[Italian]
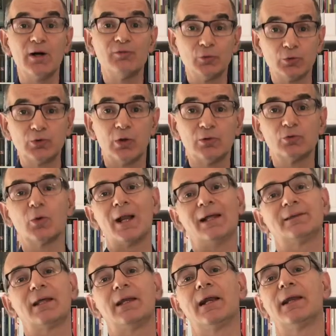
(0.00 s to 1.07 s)
ho avuto
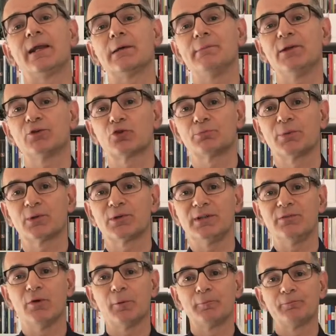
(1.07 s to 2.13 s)
durante l'allenamento
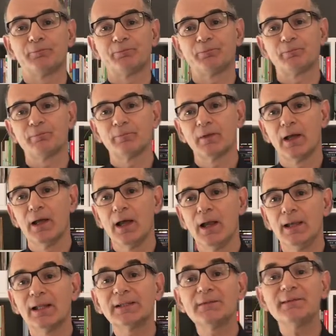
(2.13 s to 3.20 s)
sportivo.
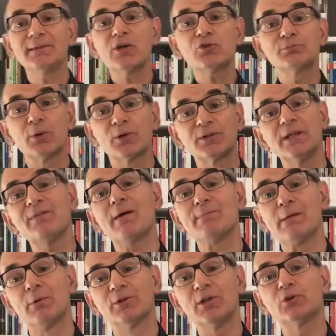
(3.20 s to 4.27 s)
L'attività sportiva,
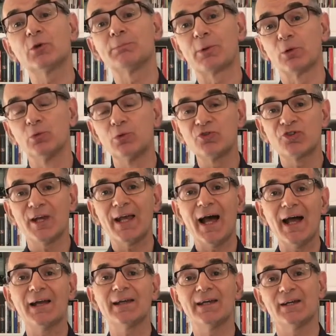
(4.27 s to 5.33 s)
abbiamo detto, produce
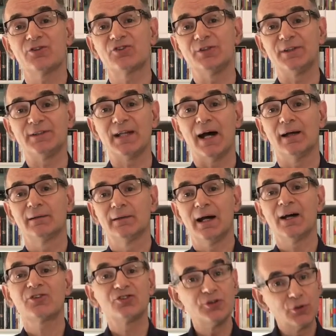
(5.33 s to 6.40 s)
anche acidità,
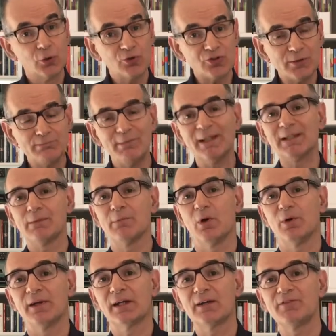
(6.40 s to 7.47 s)
acidosi
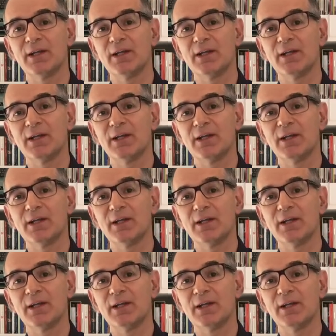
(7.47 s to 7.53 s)
metabolica